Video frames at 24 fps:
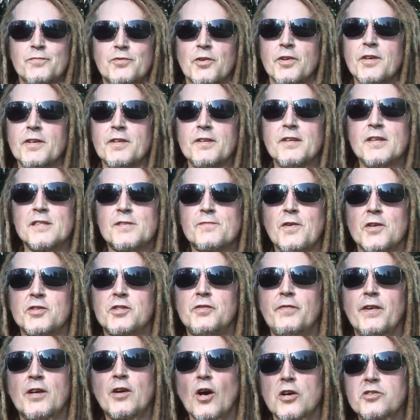to jest
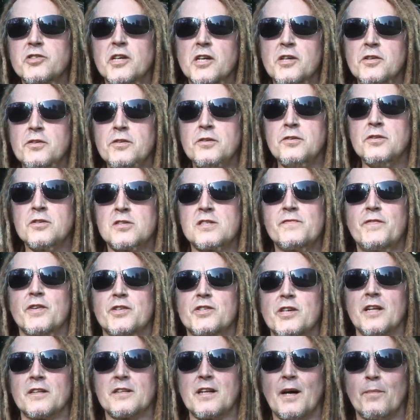właściwie gorzej niż
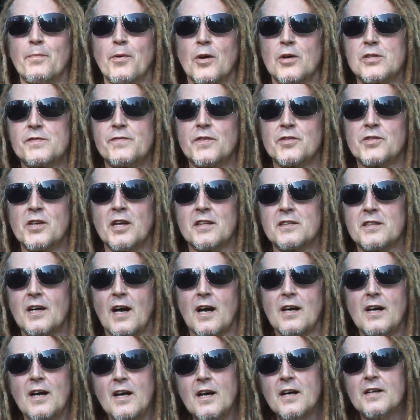zwierzęta, bo zwierzęta
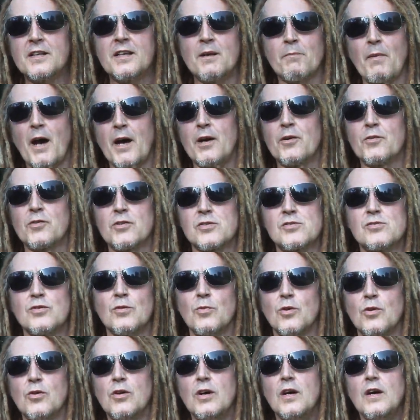nie mają
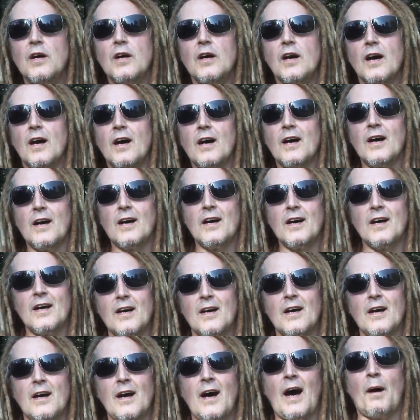rozumu,
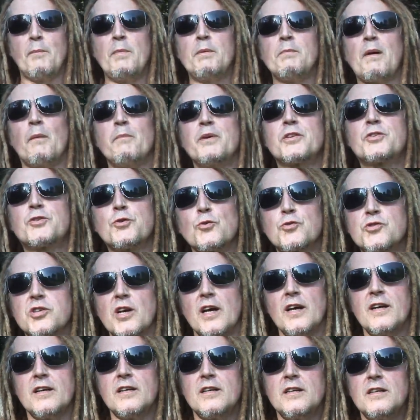e, a my mamy
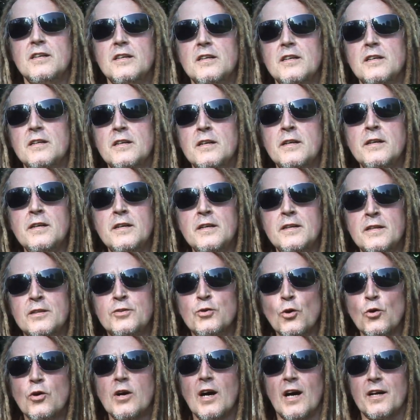duszę i, i
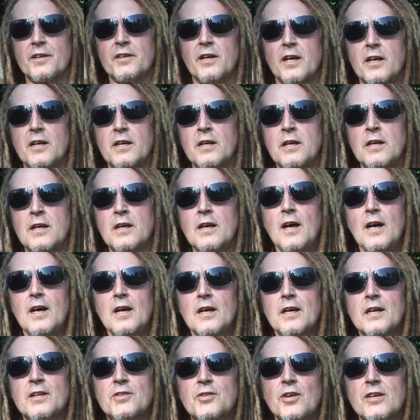ducha, nie? I,
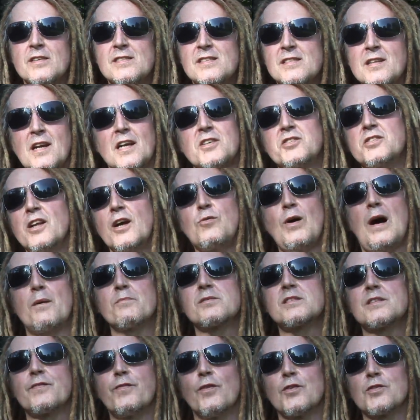I, to jest straszne
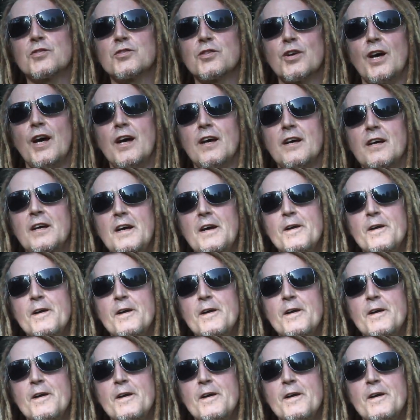kłamstwo, że